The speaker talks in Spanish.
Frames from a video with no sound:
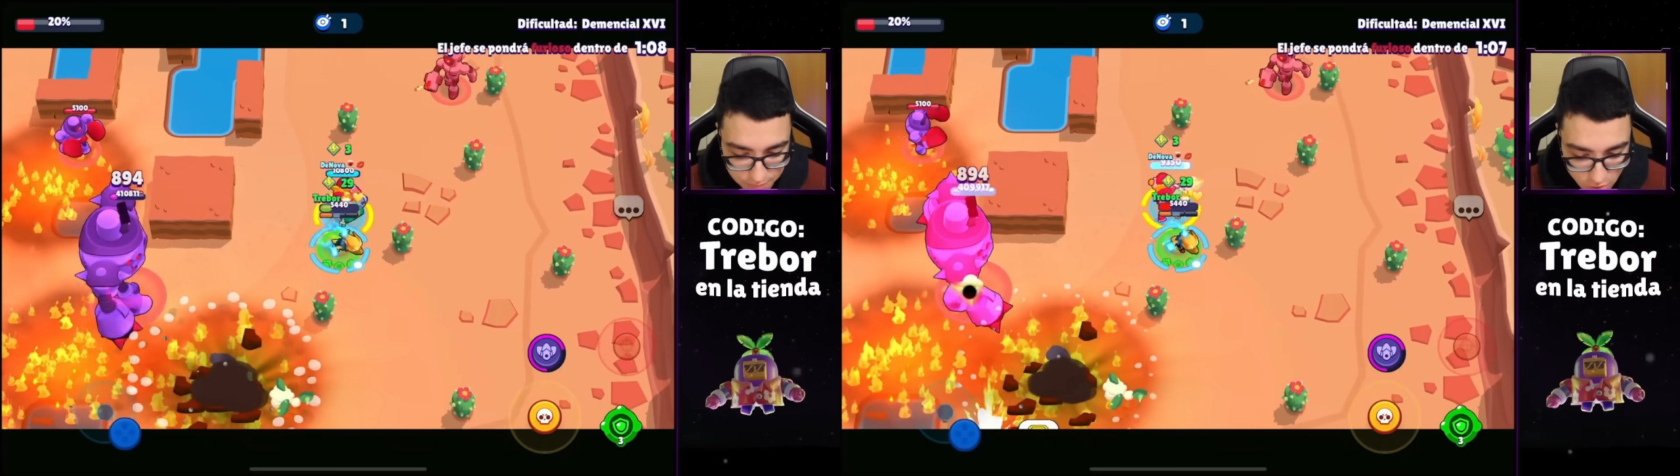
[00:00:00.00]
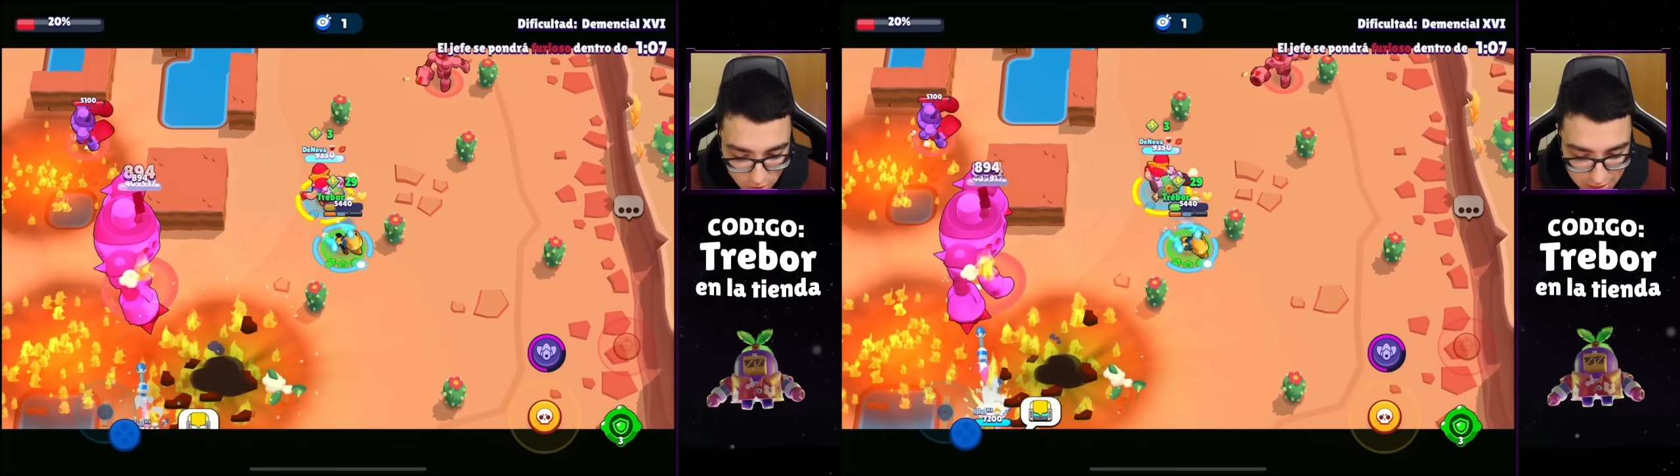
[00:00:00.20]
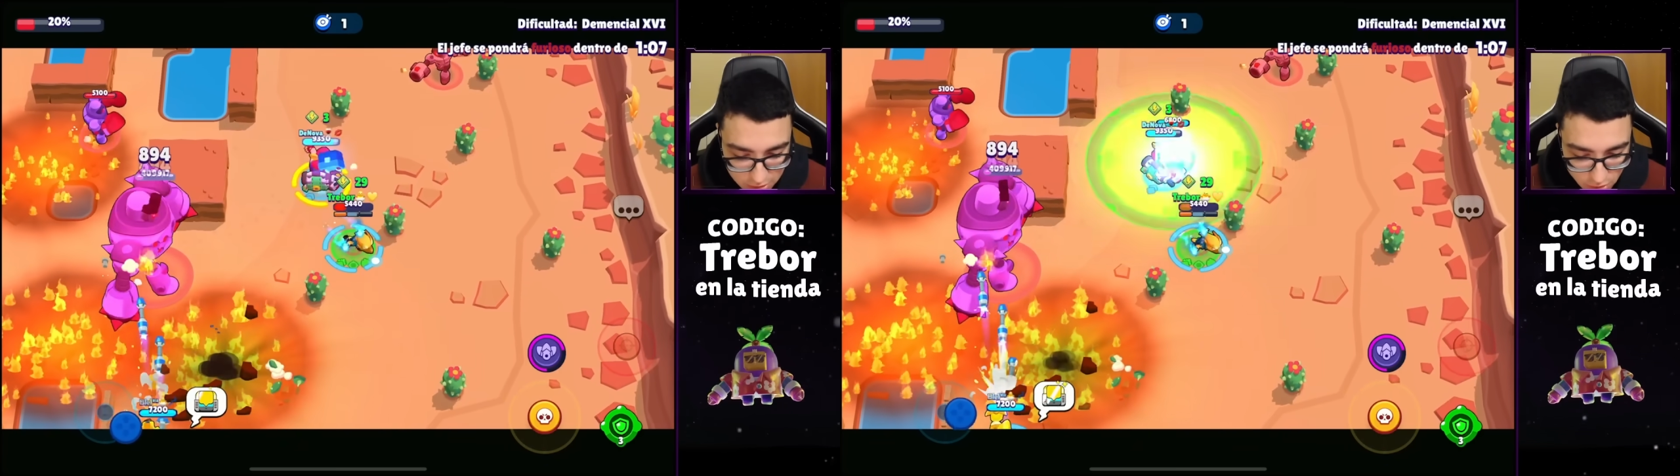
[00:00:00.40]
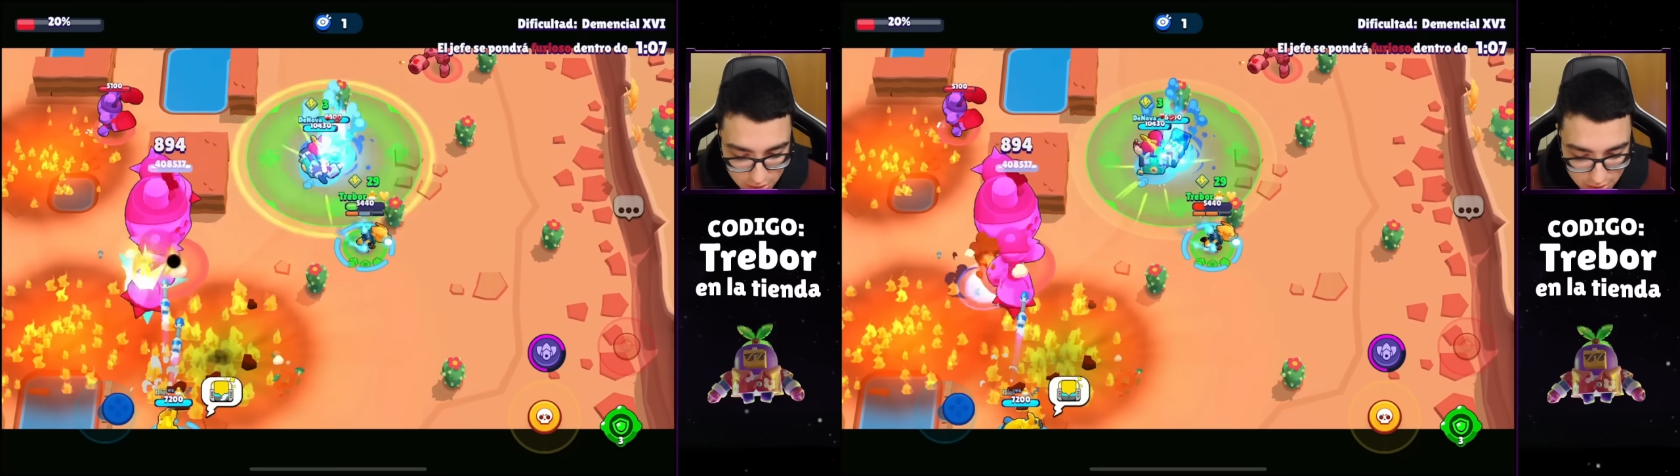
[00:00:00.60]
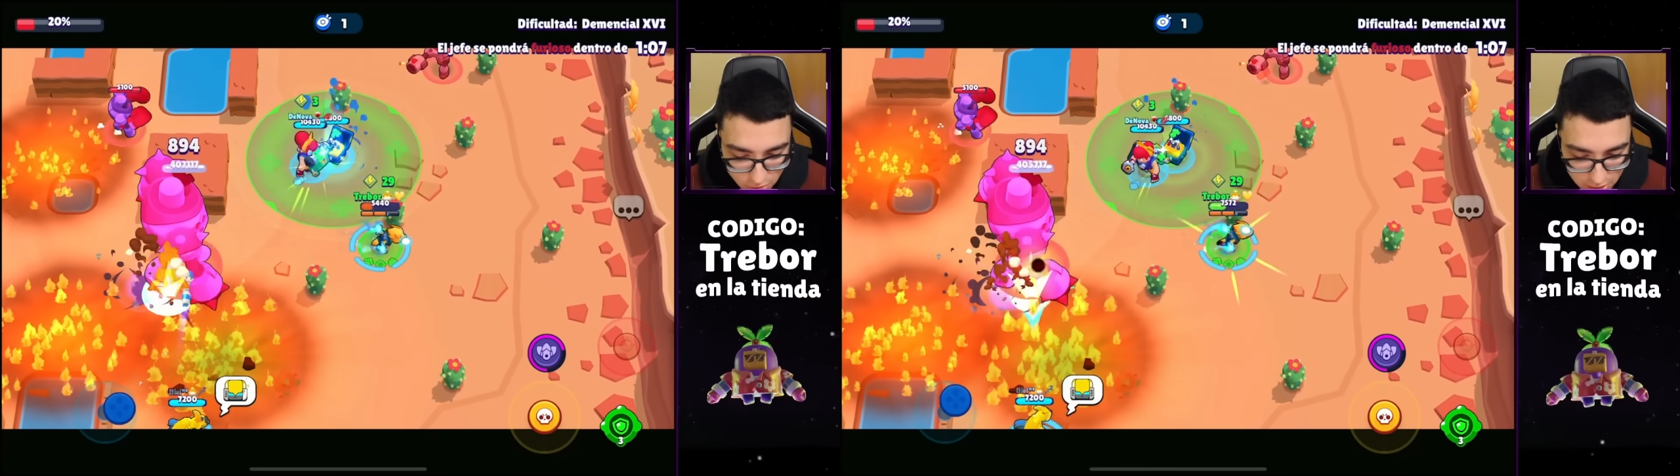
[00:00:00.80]
Torreta,
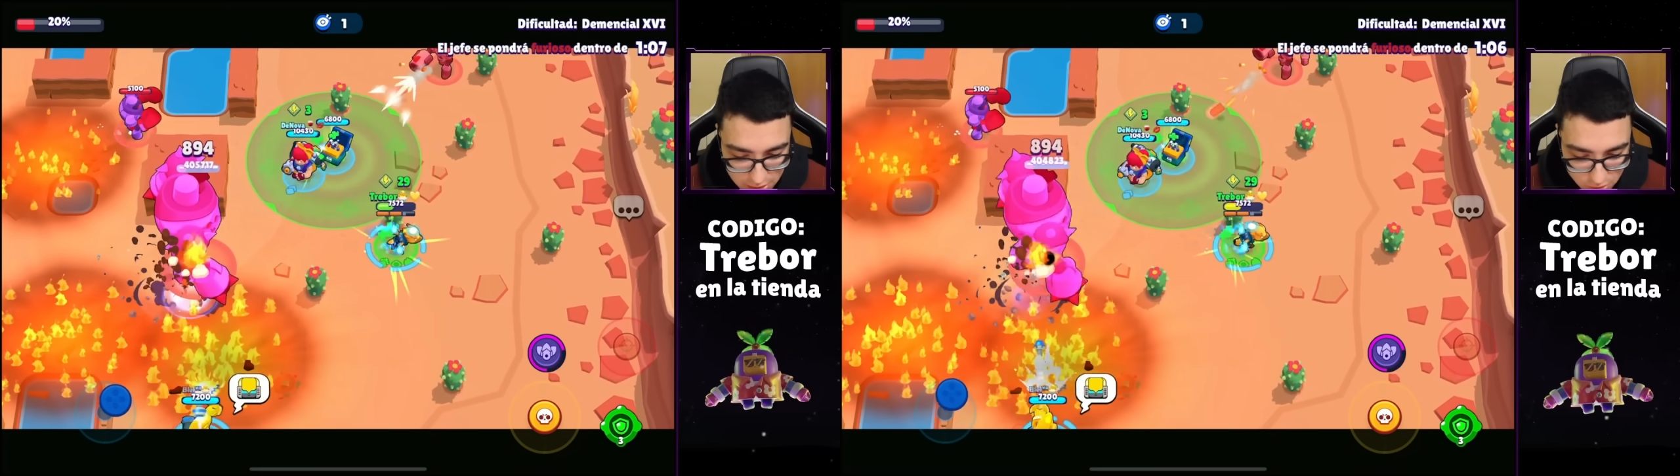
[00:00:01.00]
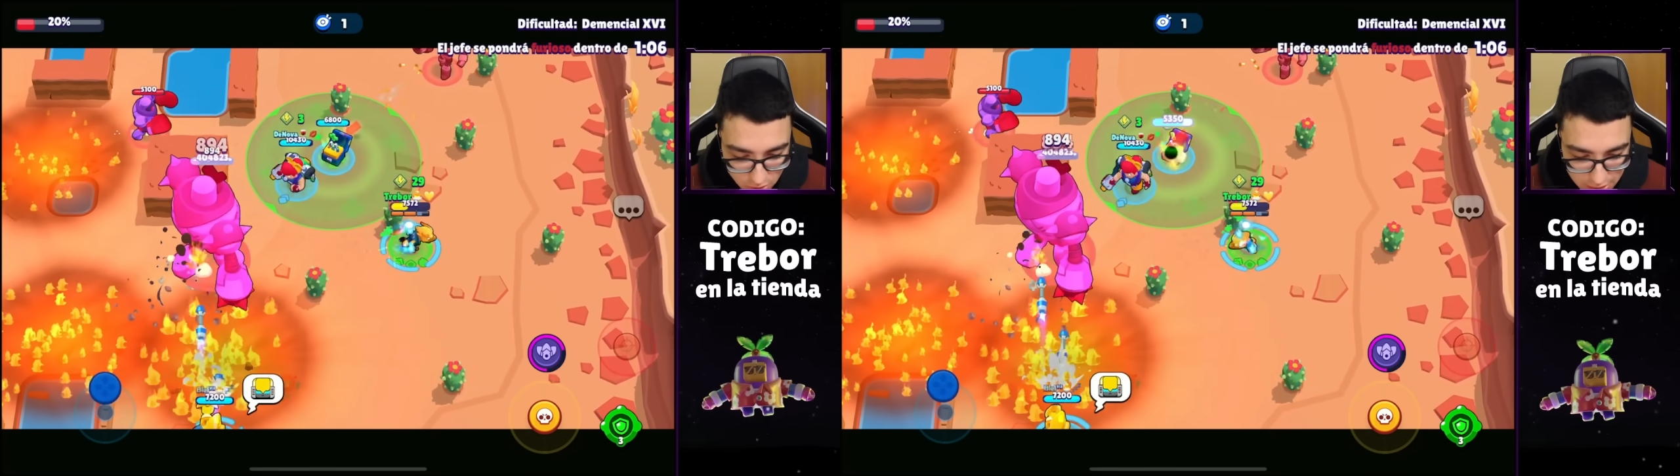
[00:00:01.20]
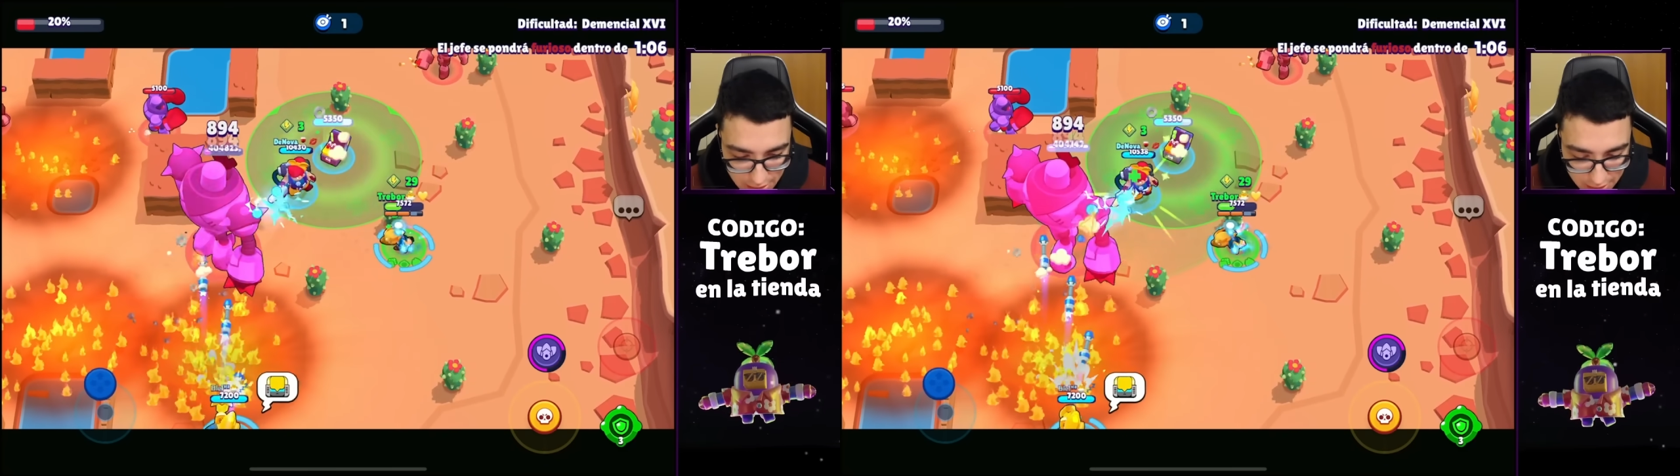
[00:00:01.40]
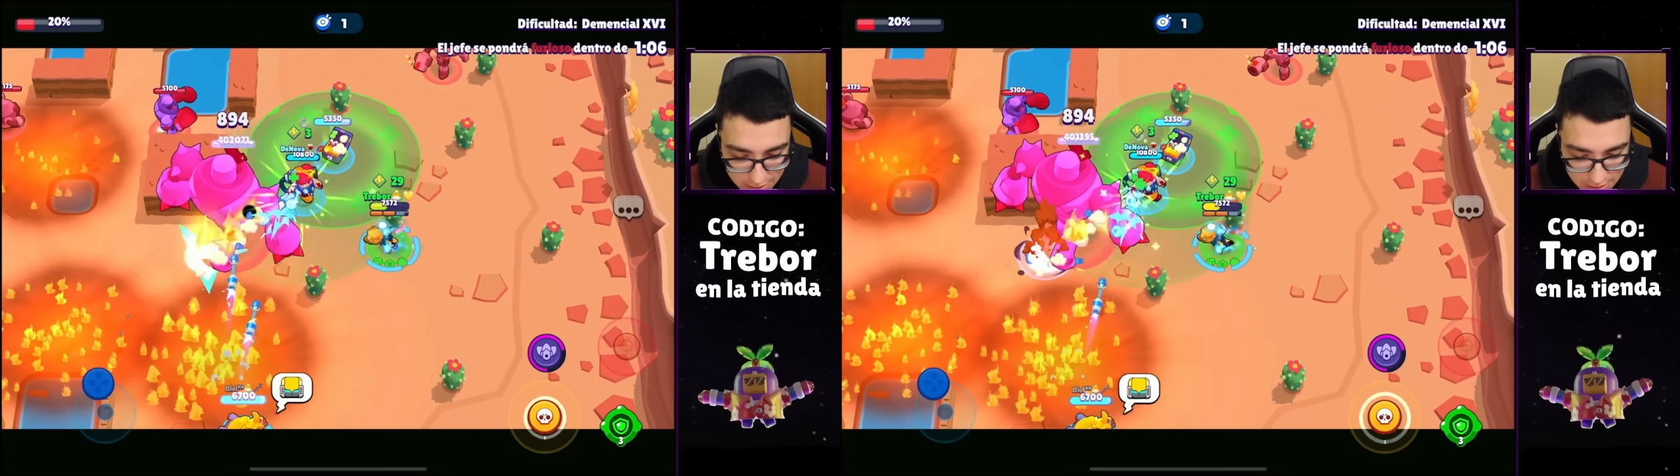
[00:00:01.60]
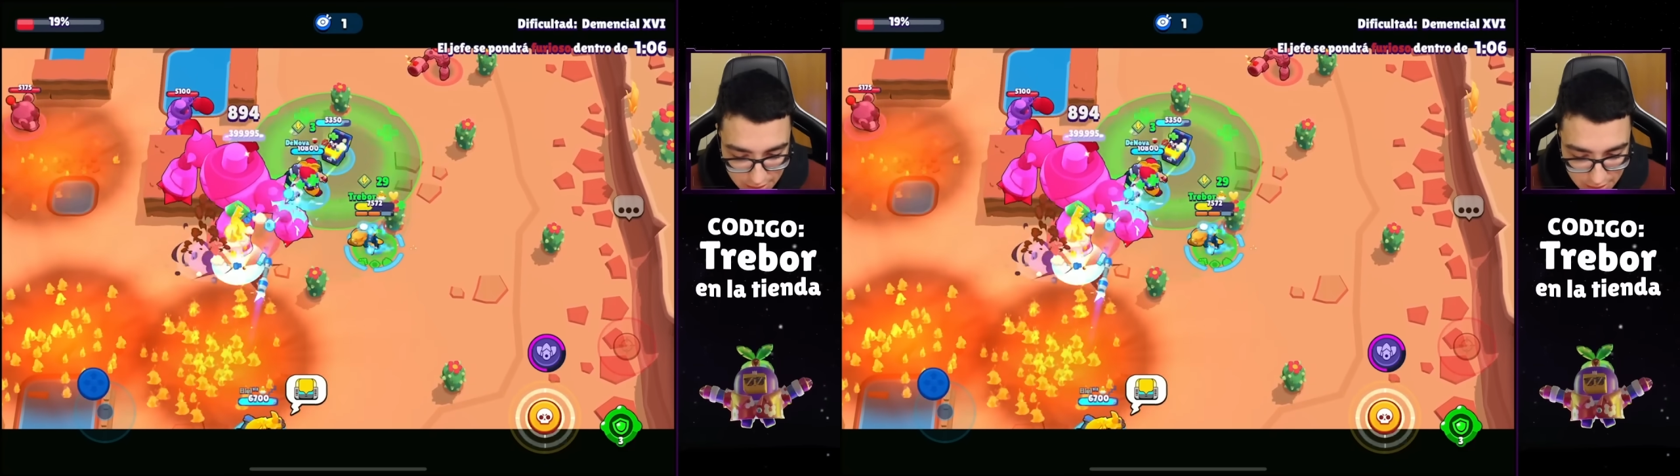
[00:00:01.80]
torreta, torreta, torreta